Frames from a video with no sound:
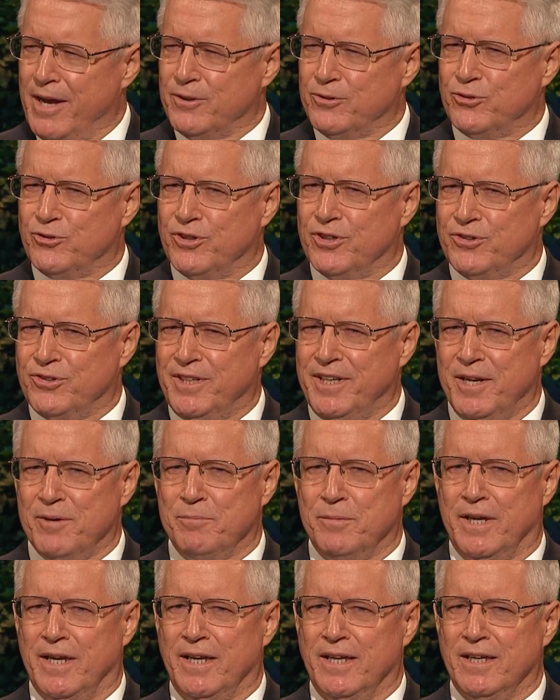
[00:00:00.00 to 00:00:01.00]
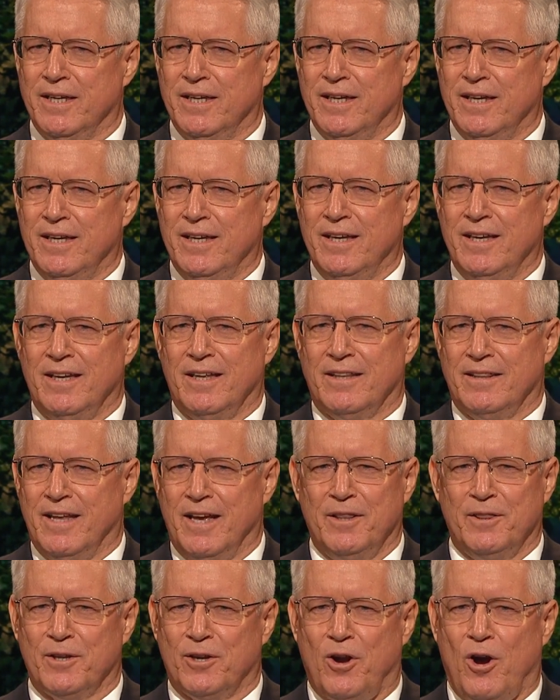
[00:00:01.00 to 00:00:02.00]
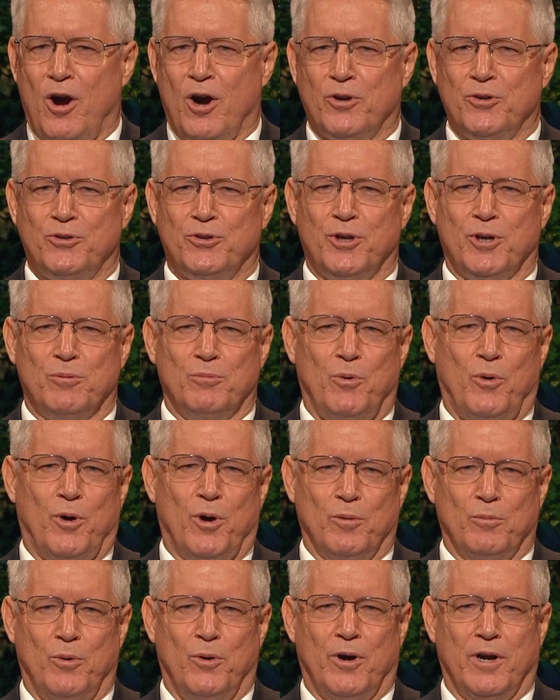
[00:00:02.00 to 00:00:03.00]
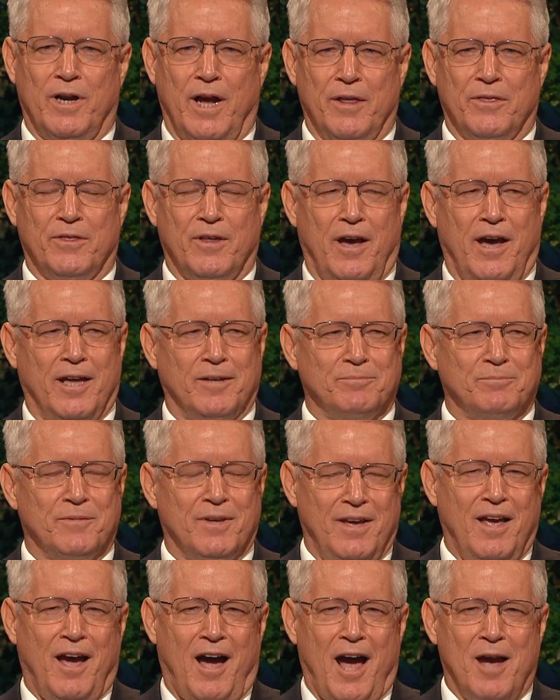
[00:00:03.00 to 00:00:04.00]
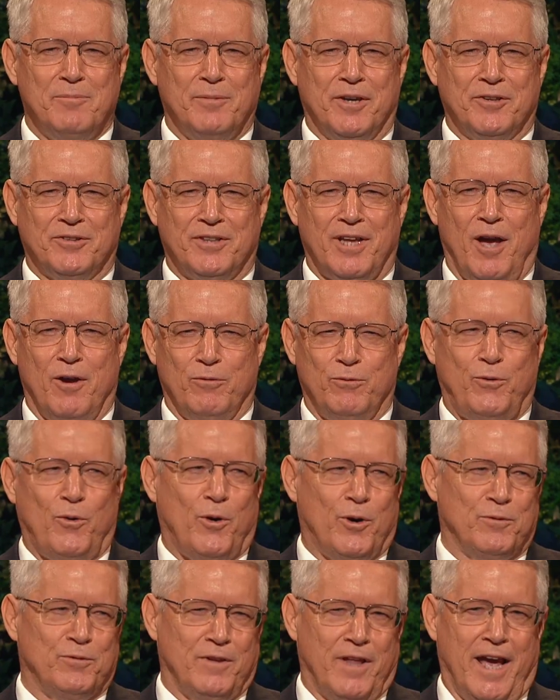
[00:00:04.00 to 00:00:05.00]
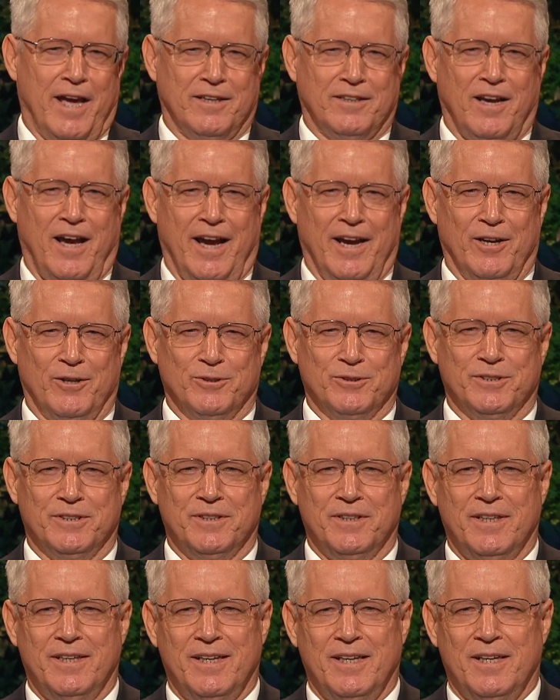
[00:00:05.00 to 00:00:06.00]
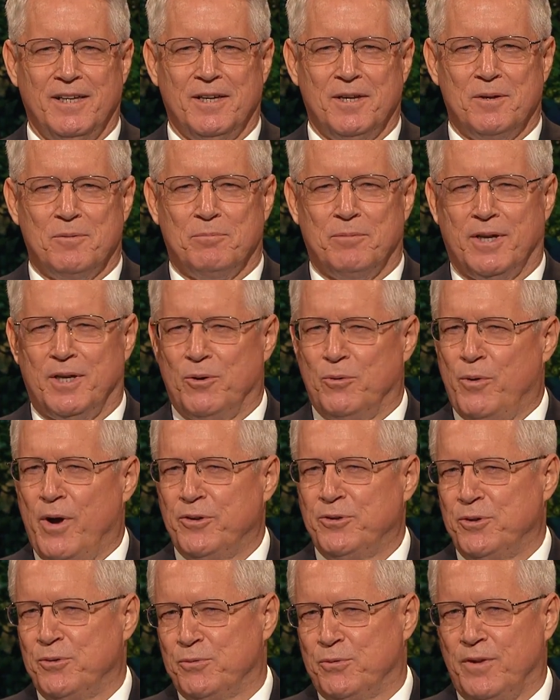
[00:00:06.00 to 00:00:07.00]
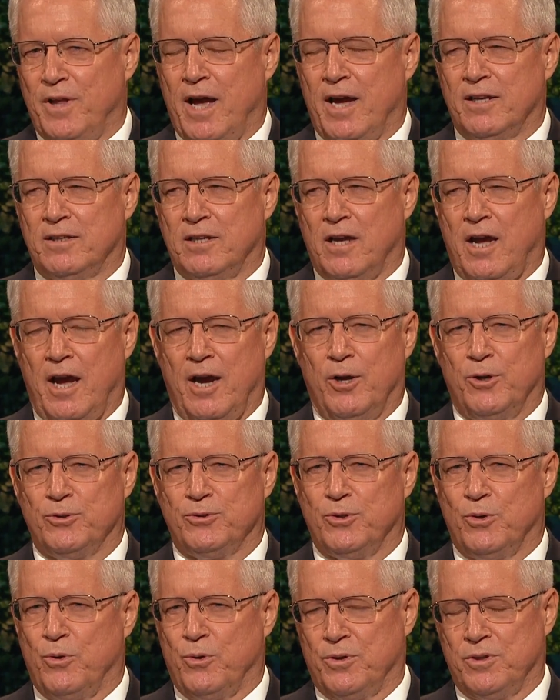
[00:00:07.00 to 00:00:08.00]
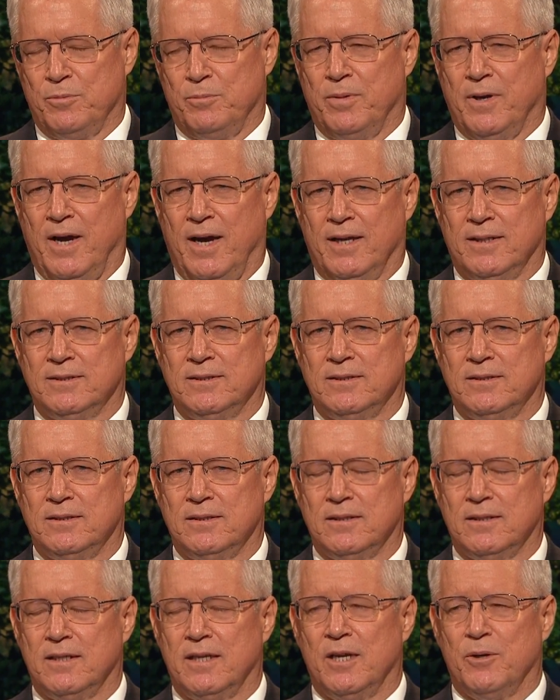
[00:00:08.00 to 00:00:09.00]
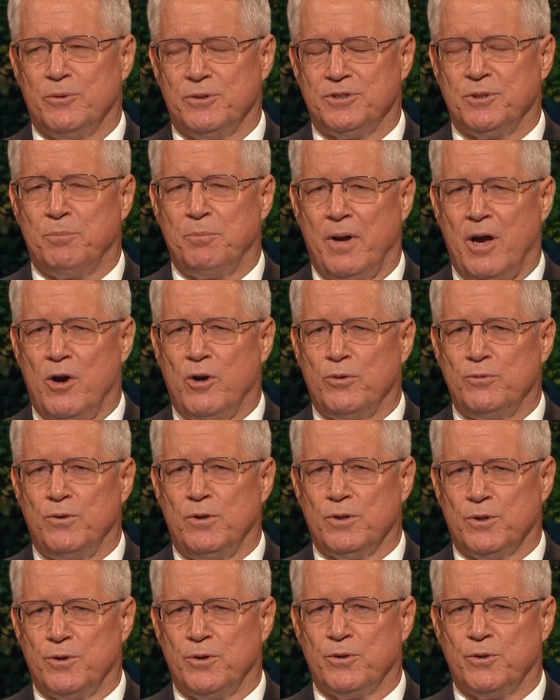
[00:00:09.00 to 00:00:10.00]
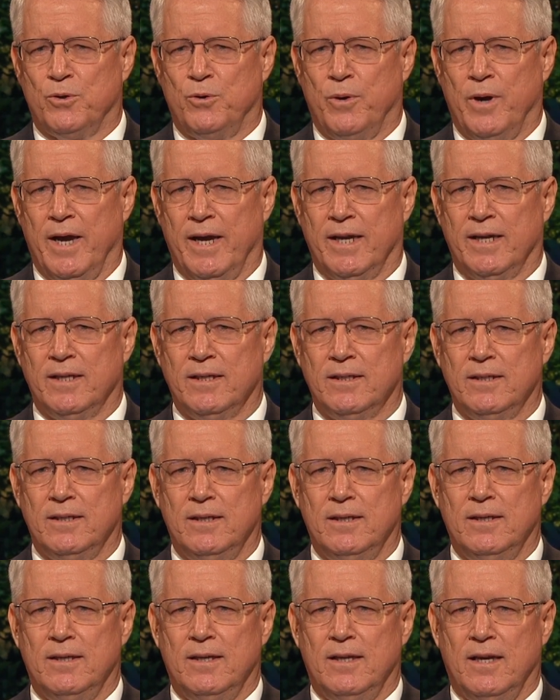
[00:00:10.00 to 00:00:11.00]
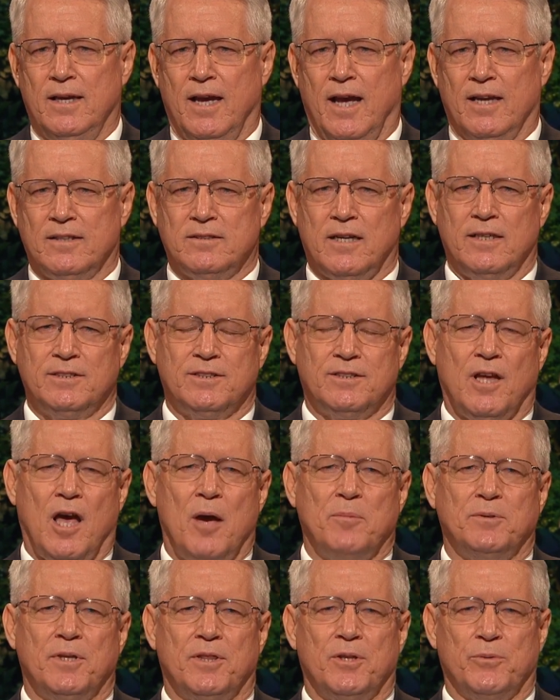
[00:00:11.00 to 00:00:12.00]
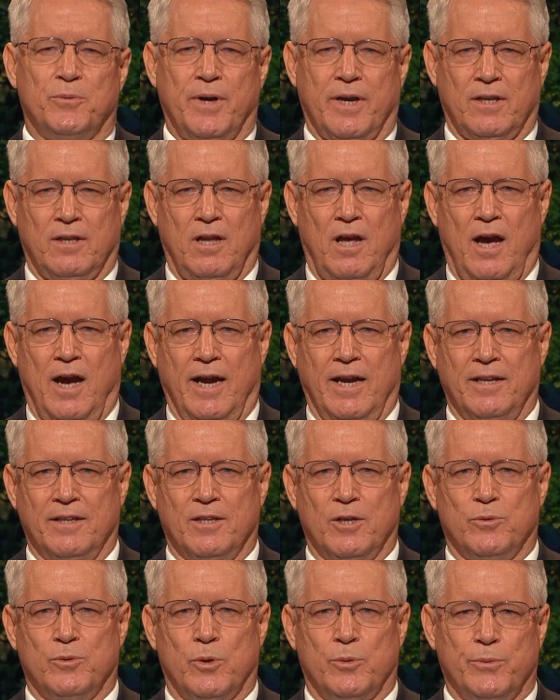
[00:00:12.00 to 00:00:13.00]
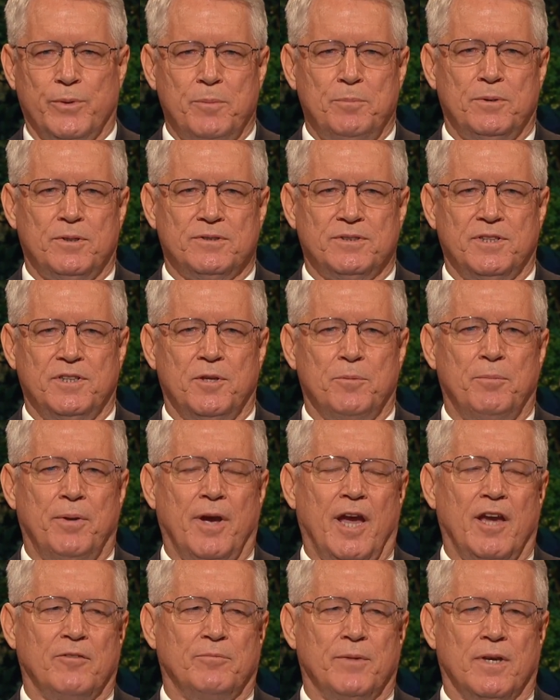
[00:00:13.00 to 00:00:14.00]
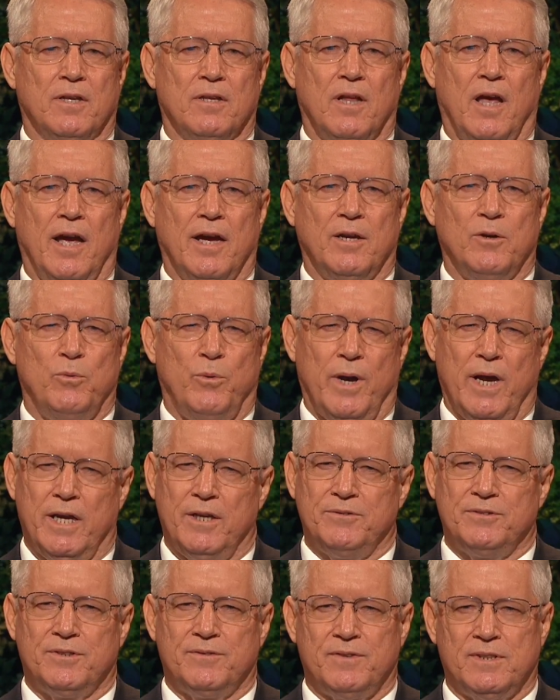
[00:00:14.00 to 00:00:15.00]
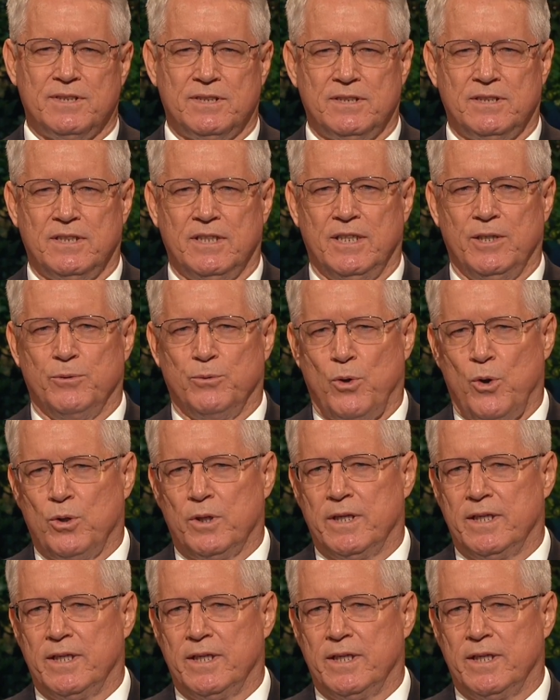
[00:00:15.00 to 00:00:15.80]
車の揺れが続く中、バスが近くにいるのに気づき、バスにぶつけられたのかと思いました。車がさらに強く揺れ出したので、タイヤが4本ともパンクしてしまったと思いました。しかし、パンクでもバスのせいでもありませんでした。